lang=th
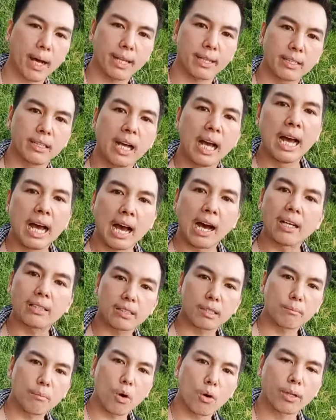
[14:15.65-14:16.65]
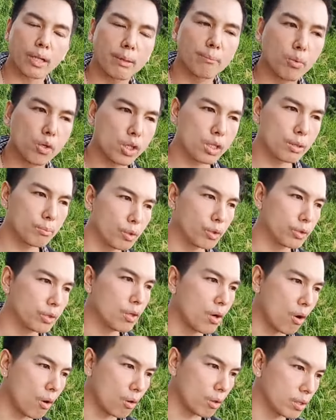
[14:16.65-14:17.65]
บัน อาจจะมองในบริบท
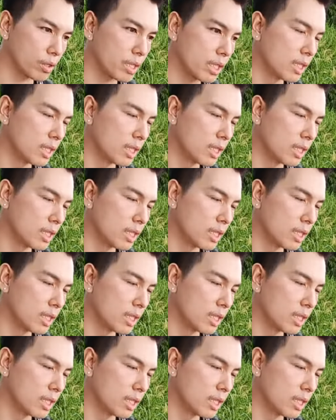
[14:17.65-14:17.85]
ของ